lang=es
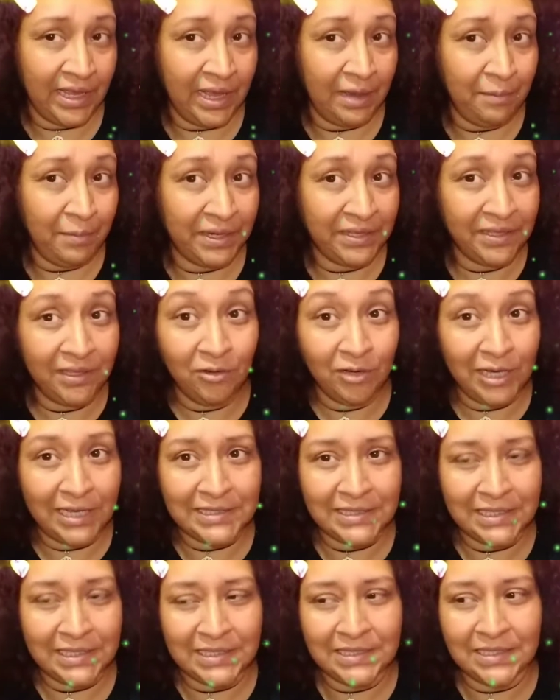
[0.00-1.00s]
aparte no
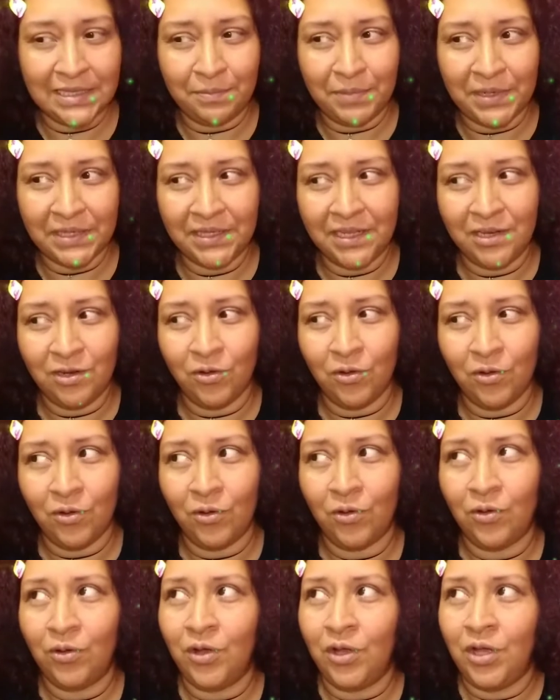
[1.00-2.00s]
gastas, aparte
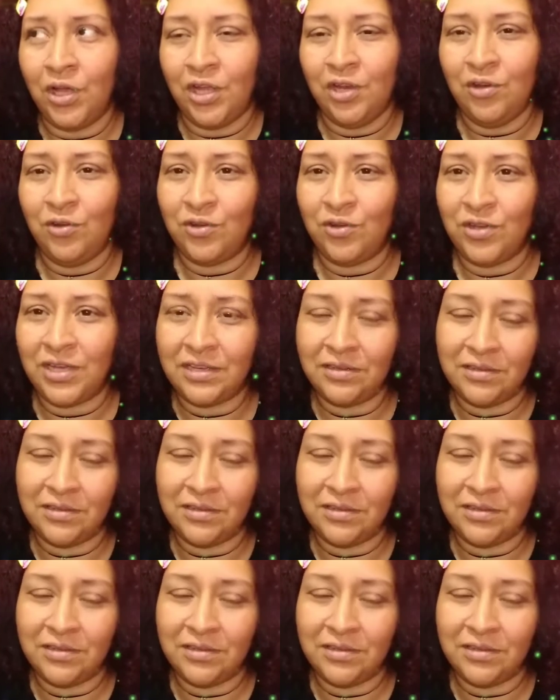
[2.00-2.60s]
no, no,